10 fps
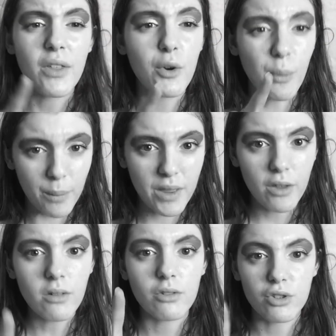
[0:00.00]
que hacer un
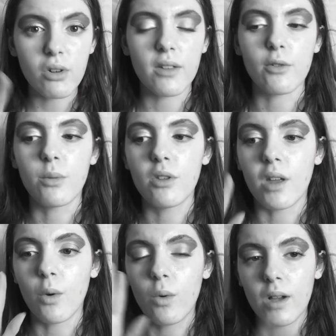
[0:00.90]
vídeo, os tengo que hacer un vídeo
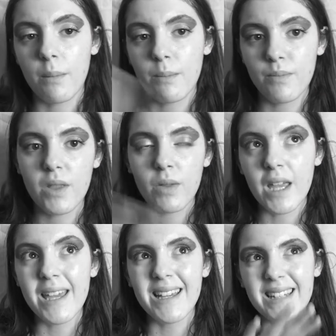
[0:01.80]
de qué,
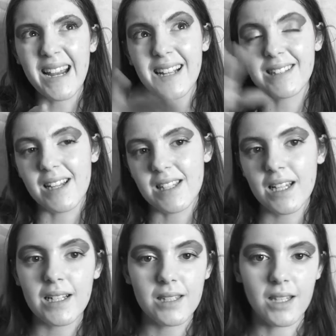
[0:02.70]

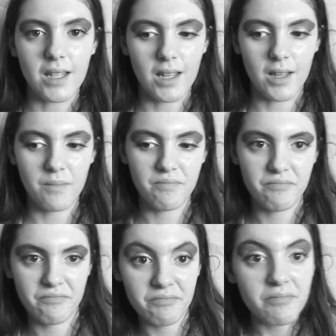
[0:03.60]
características tiene
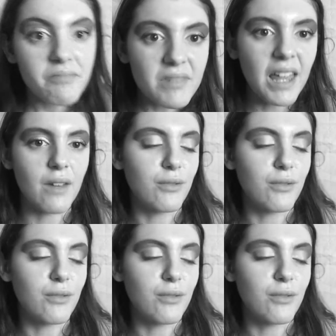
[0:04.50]
cada